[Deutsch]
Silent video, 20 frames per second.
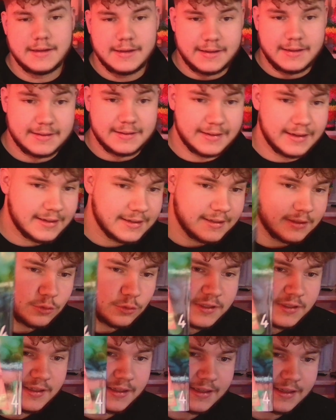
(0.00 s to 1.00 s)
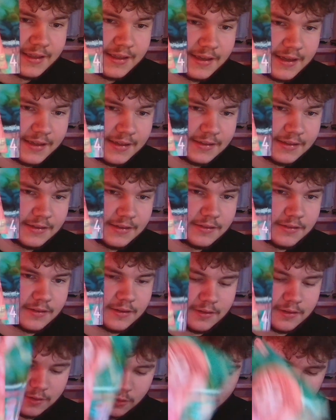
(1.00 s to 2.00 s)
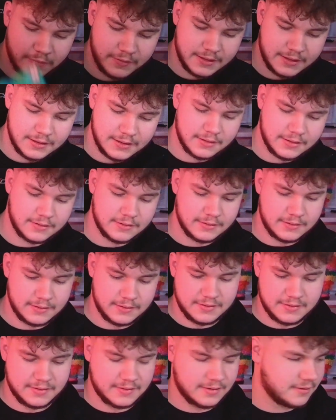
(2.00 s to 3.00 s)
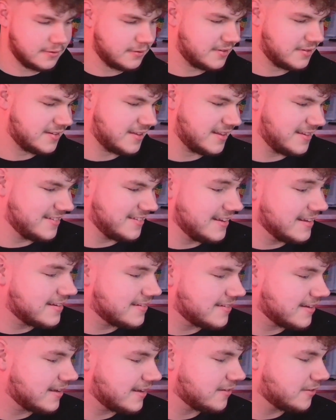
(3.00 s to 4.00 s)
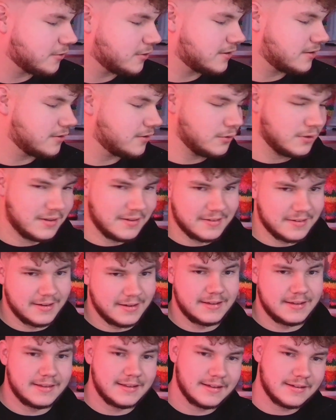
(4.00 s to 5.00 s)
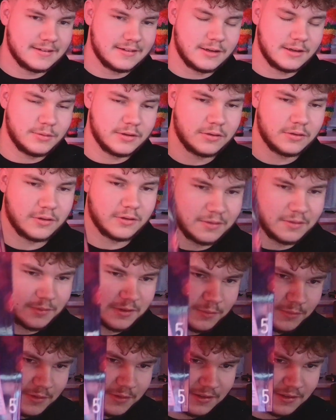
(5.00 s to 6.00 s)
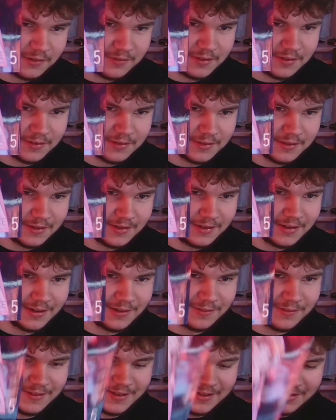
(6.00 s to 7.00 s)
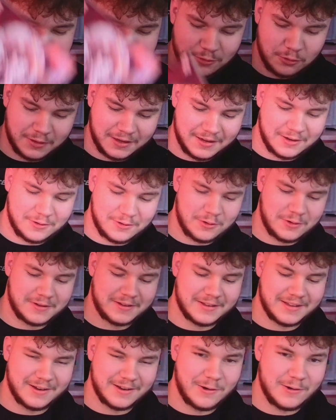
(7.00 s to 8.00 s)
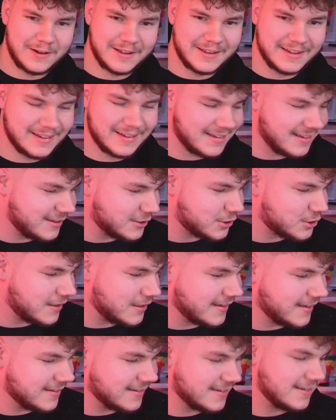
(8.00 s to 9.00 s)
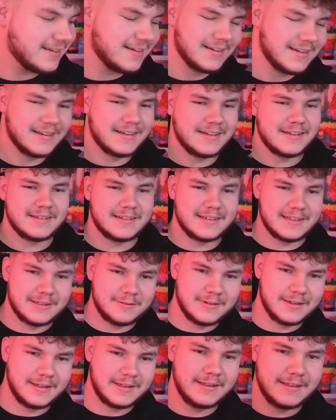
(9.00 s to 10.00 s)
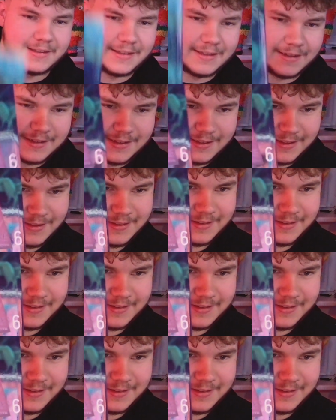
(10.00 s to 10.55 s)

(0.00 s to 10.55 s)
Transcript: Sachen durch erkennen, auch wenn da es äh, zensiert sein sollte durch diese Lichtdinger, aber trotzdem sieht man da was, keine Ahnung. Jetzt guckt er natürlich genau dahin, ihr Schlingel. Aber ich kann da jetzt